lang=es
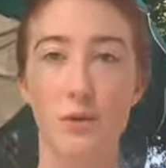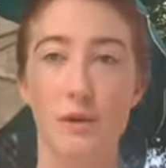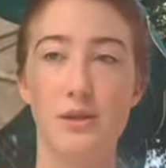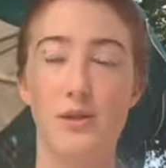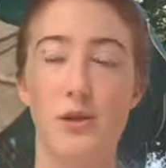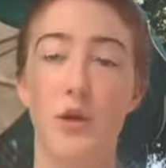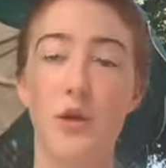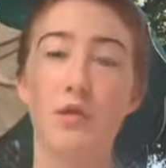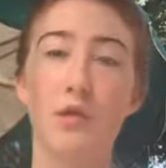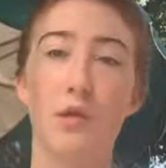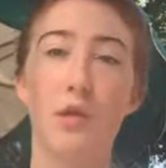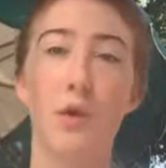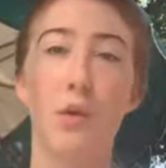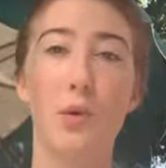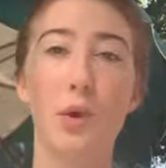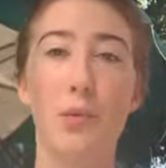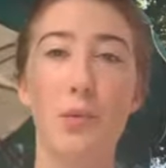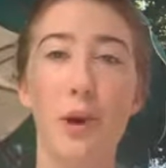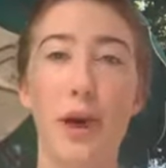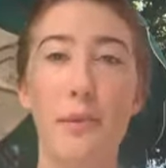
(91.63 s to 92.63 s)
y preguntar
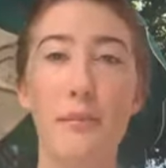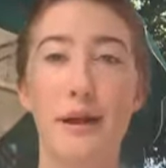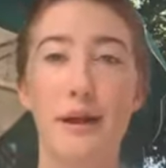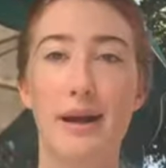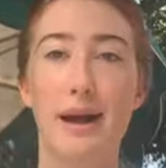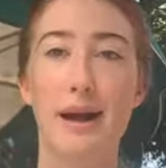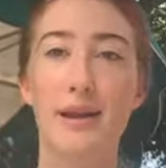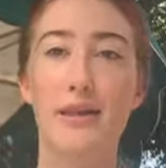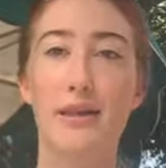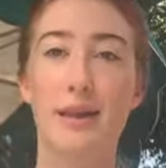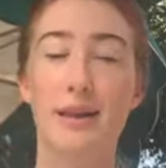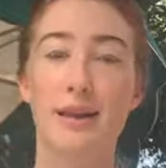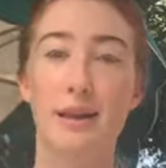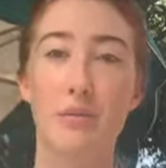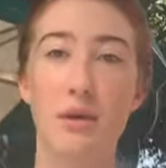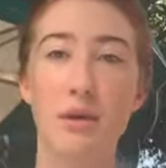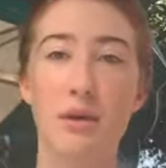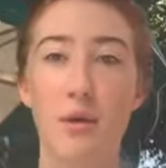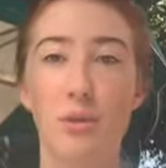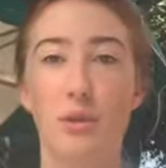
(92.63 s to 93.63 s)
acerca de dónde se
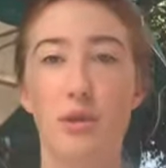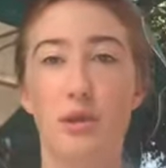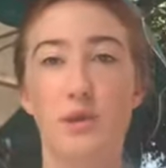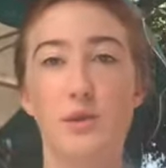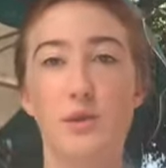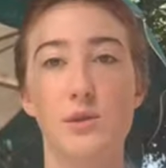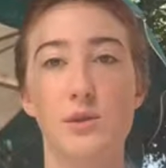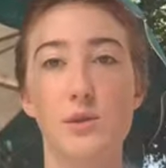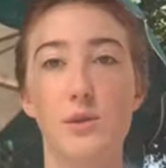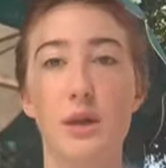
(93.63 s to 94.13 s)
encuentra el albergue